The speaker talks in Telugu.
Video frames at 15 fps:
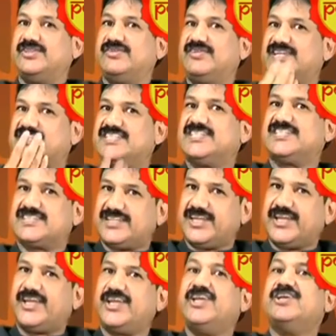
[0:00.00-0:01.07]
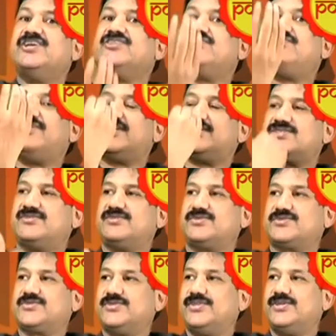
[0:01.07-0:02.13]
ద్వేషిస్తే ద్వేషం
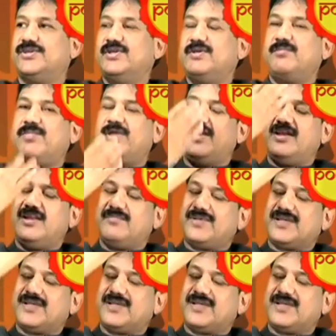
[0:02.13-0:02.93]
వస్తుంది పెళ్లి